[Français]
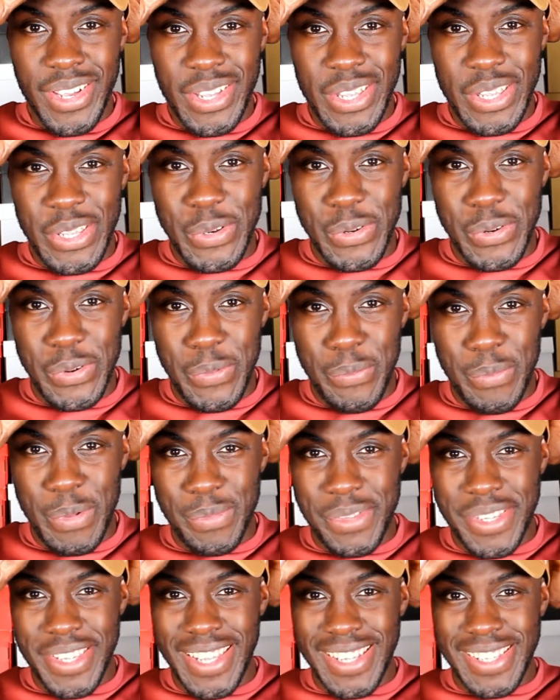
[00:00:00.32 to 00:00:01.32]
Yo, mes
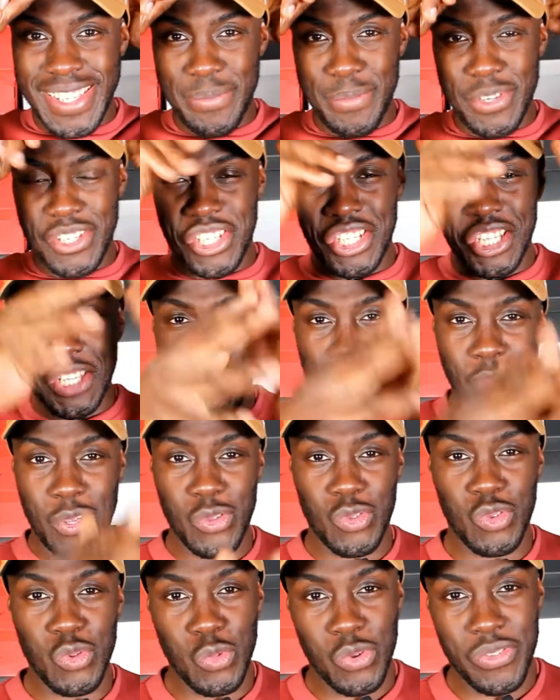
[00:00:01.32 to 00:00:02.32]
petits gars, c'est Michi, j'espère que
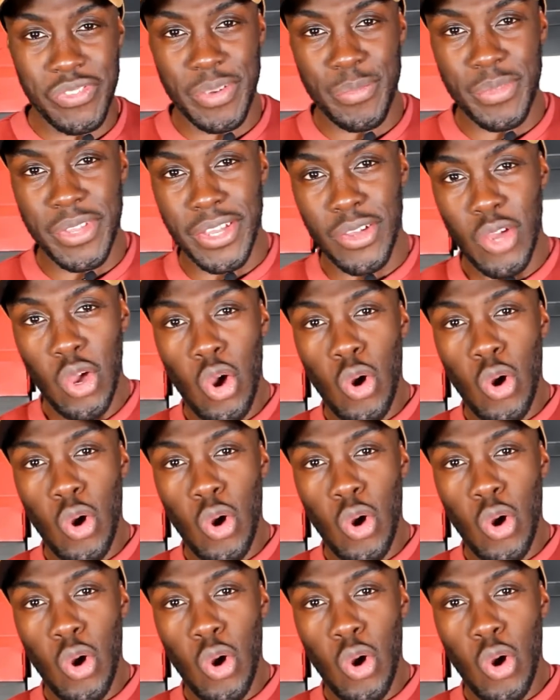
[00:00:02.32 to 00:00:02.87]
tout le monde va bien.